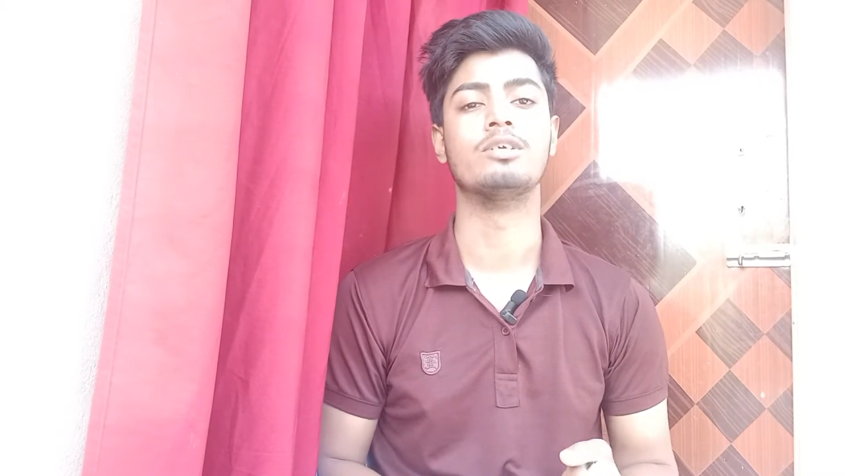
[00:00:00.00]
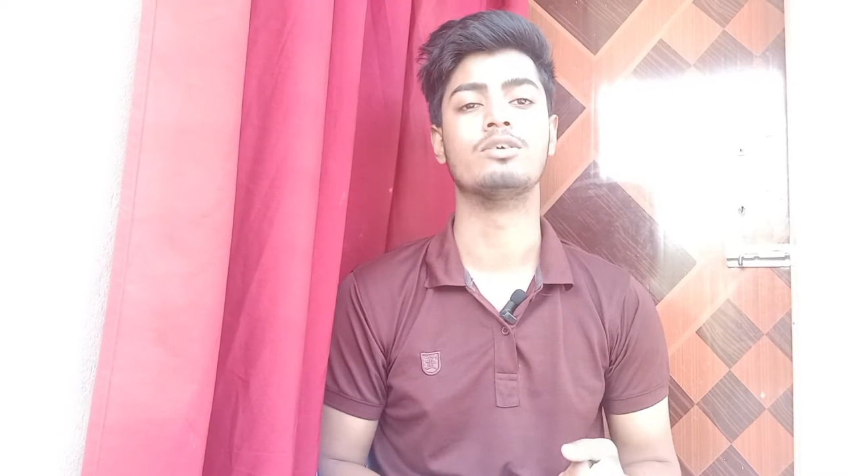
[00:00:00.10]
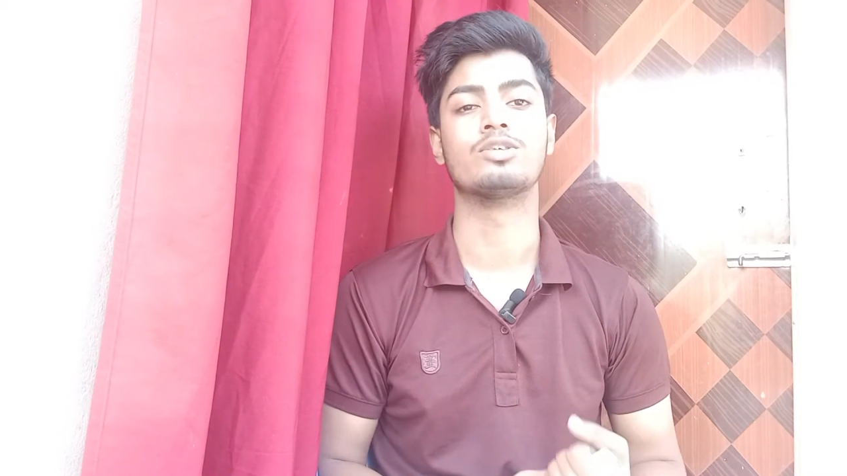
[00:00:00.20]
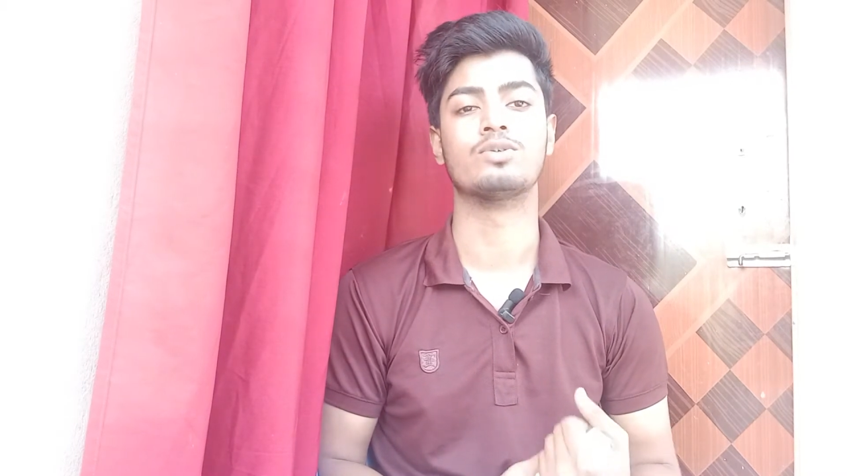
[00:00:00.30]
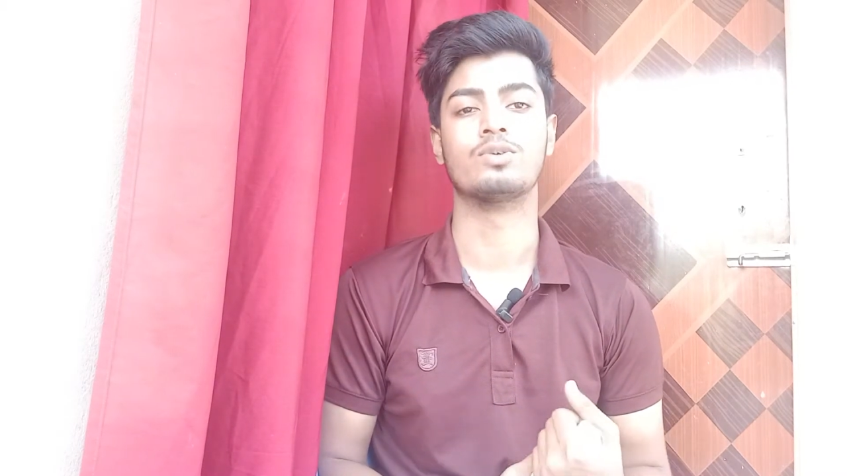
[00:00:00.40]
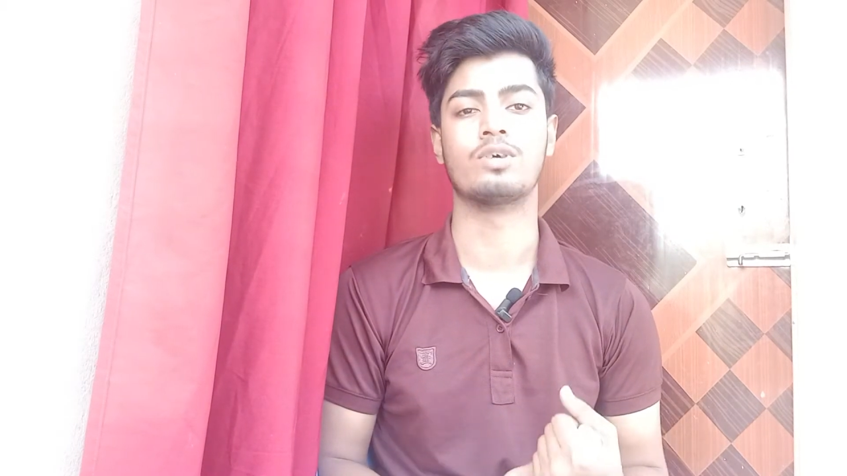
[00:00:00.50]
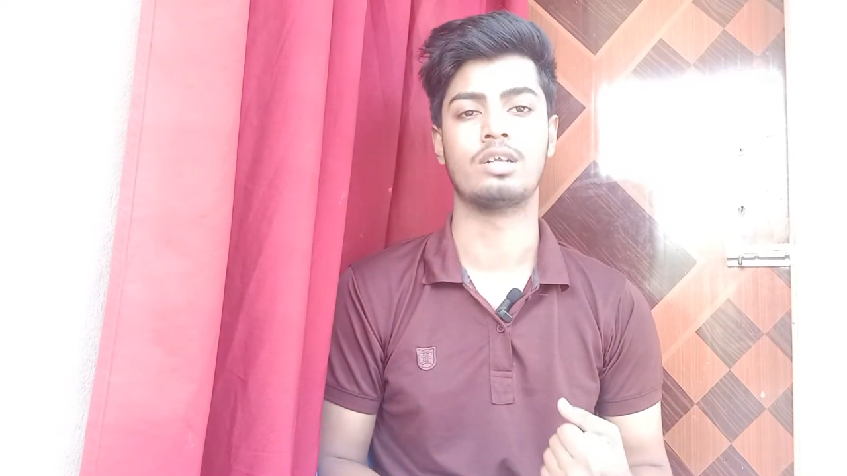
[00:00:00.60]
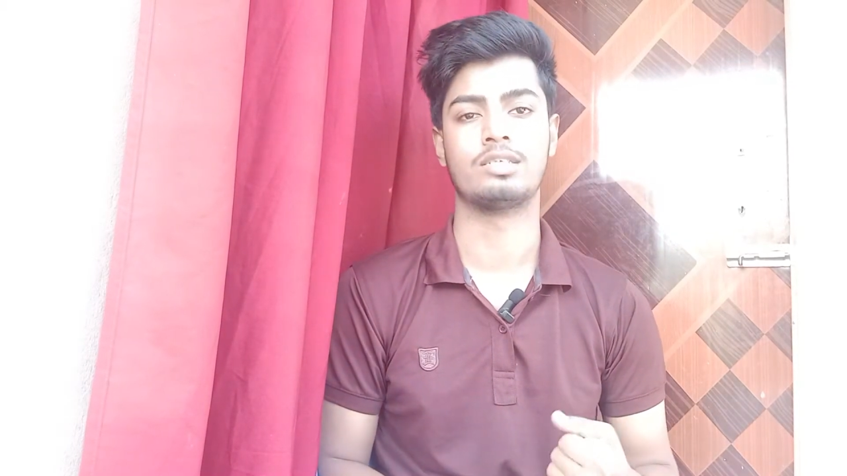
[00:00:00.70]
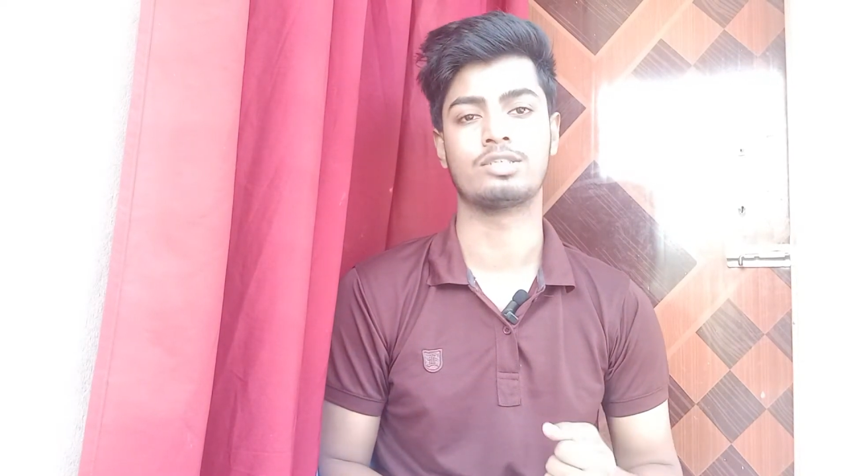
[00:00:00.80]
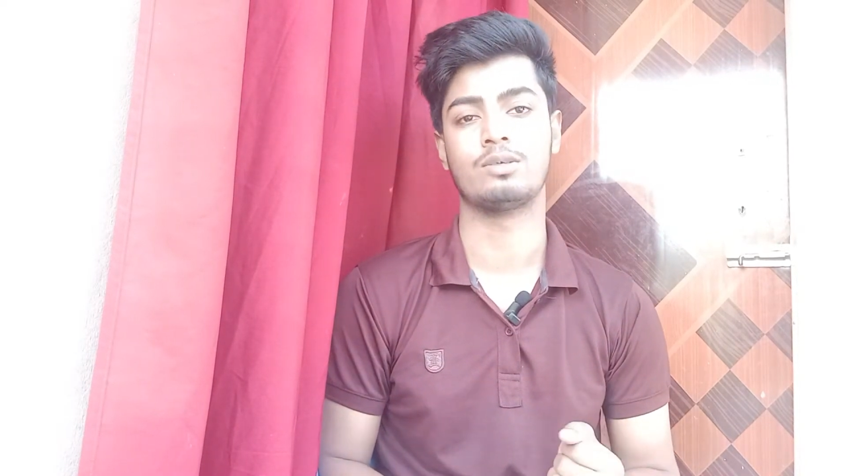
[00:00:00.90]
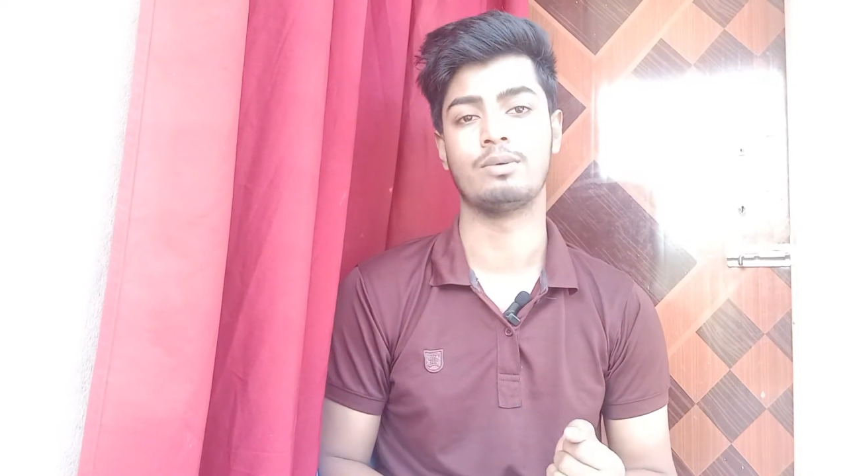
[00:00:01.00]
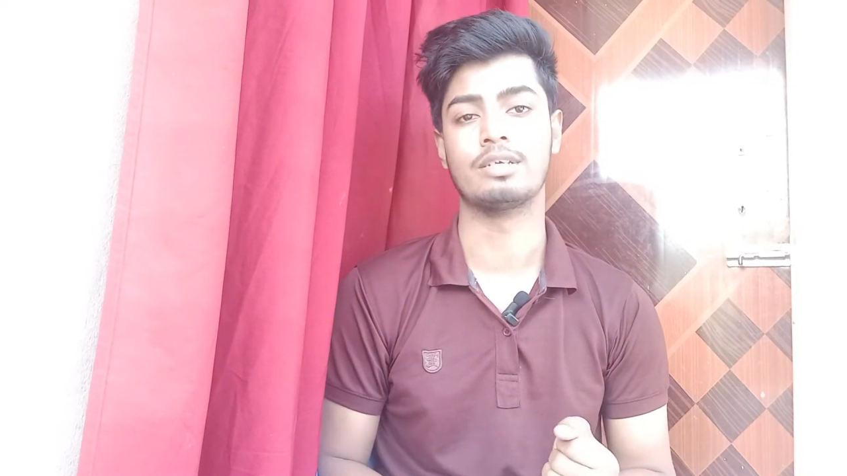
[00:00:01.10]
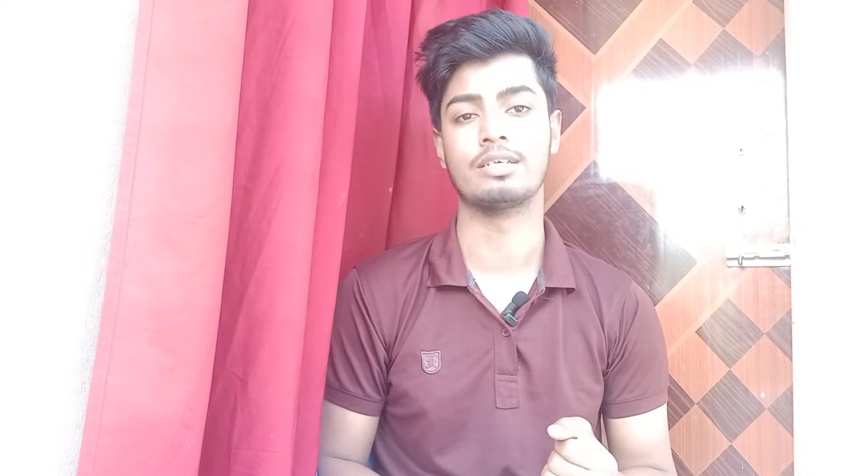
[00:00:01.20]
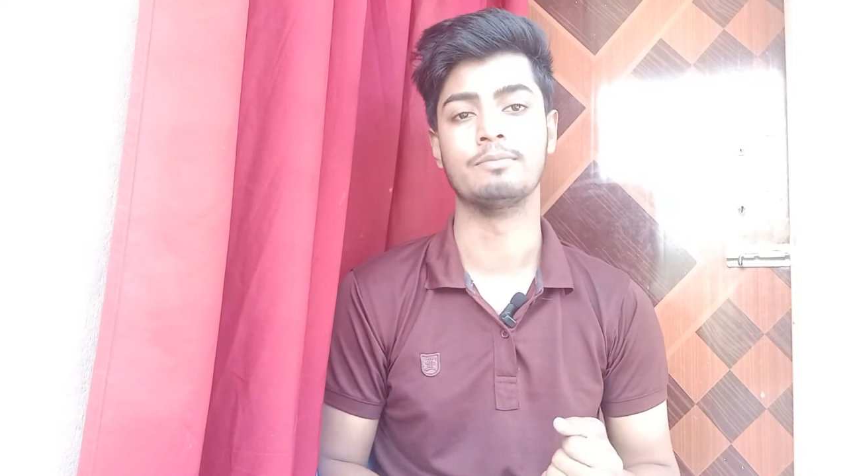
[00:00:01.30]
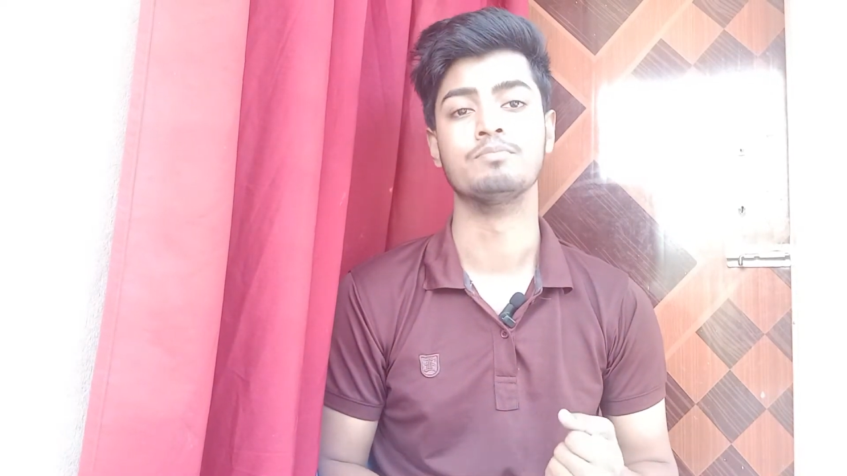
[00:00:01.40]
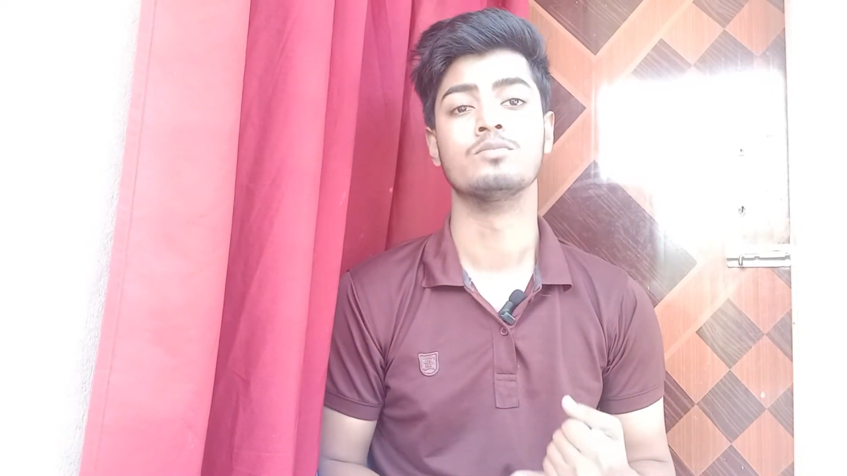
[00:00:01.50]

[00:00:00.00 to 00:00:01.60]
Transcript: ভিডিওটি শুরু করা যাক সবাইকে